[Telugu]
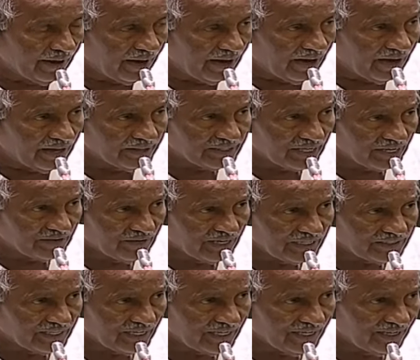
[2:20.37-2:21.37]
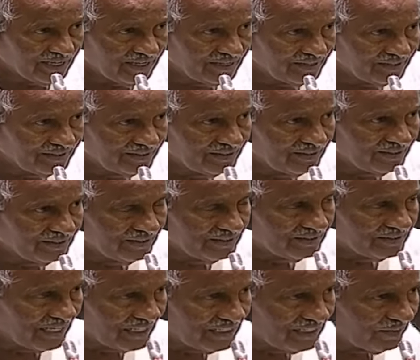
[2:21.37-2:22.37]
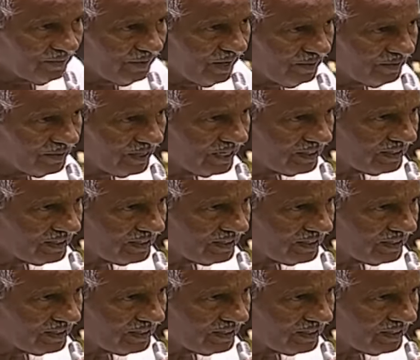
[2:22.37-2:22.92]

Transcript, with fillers: ఆ తర్వాత చంద్రబాబు గారి